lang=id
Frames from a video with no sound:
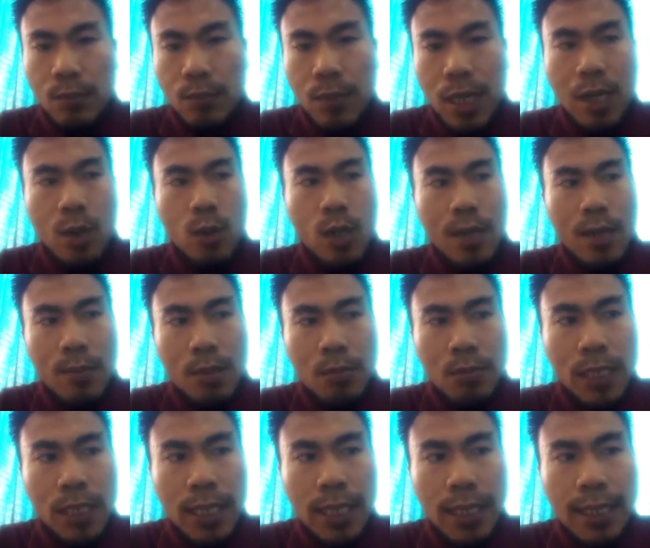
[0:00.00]
bahwa
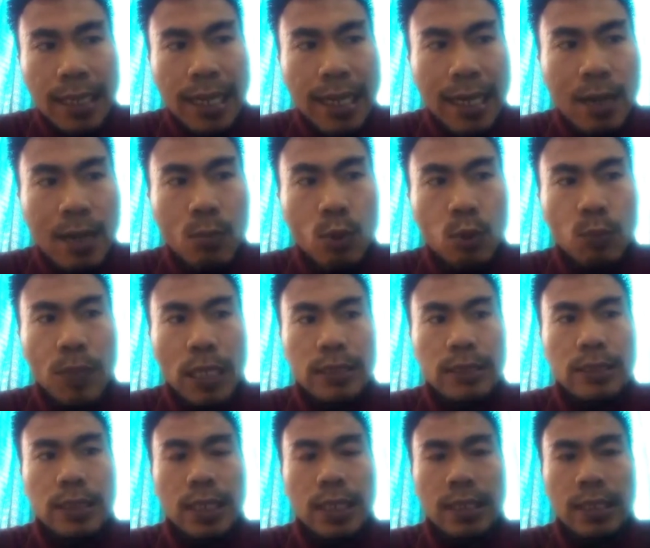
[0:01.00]
membiarkan rambut
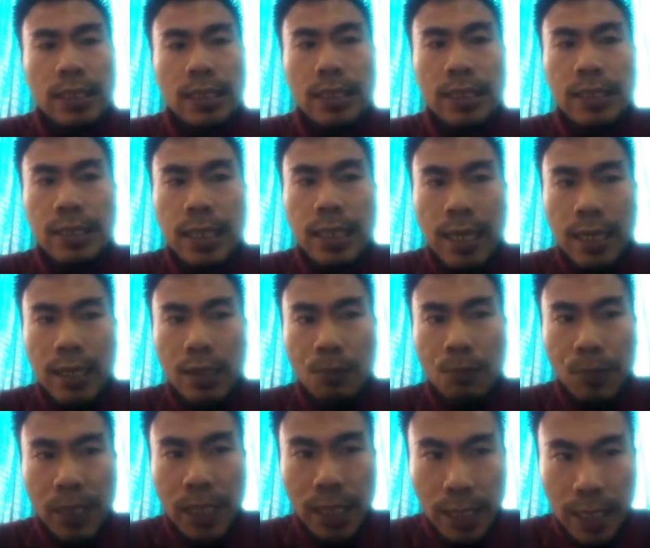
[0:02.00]
panjang hingga ke
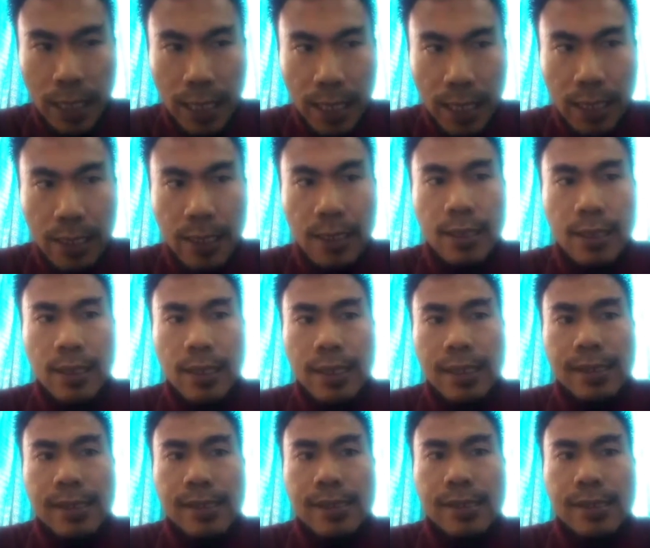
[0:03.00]
pinggang,
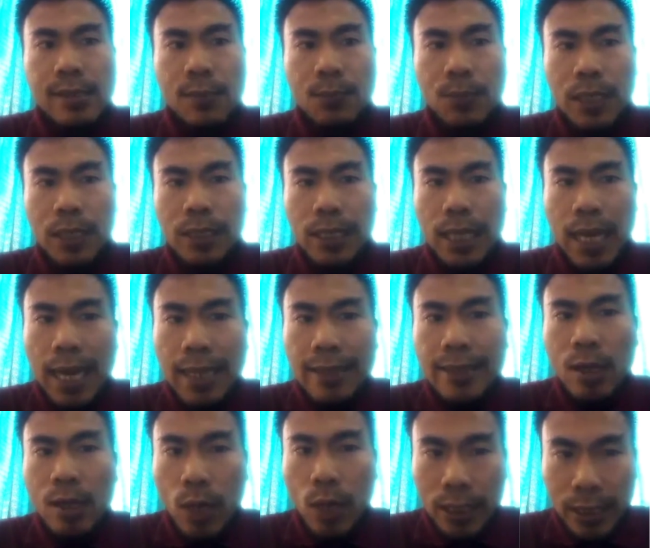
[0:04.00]
seperti
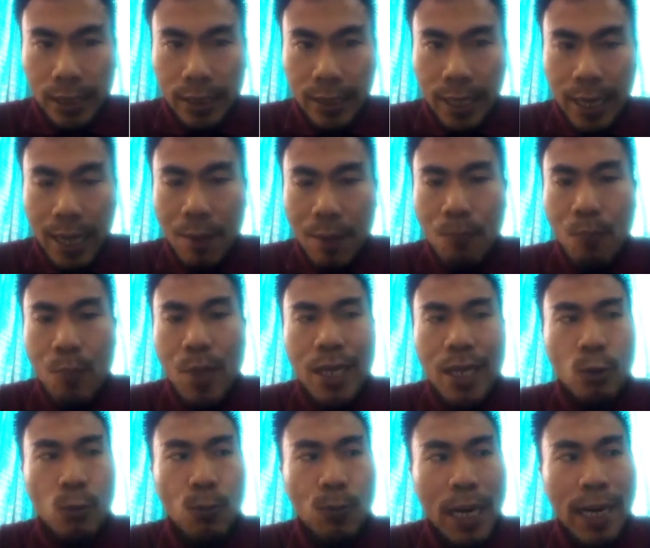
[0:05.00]
halnya wanita,
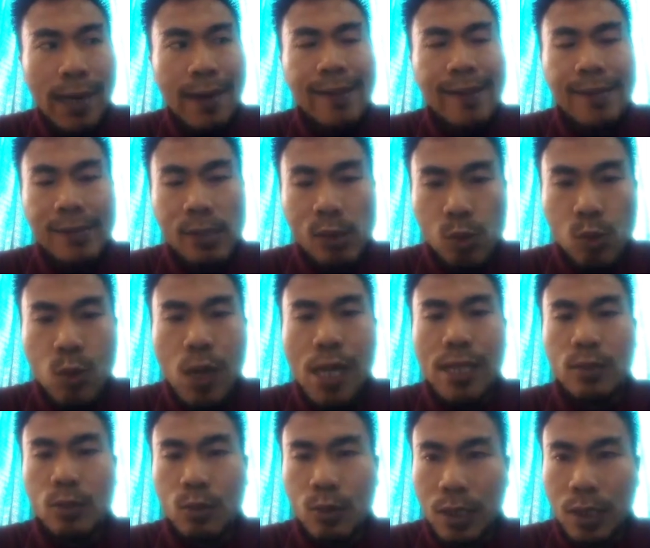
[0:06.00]
merupakan
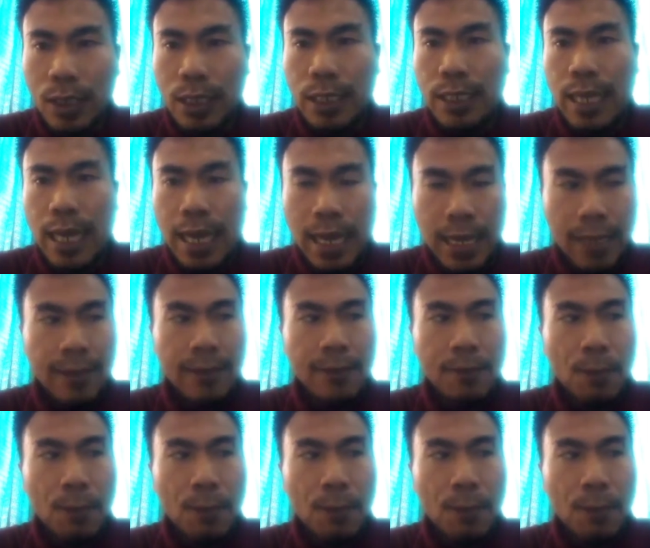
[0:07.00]
suatu kehinaan.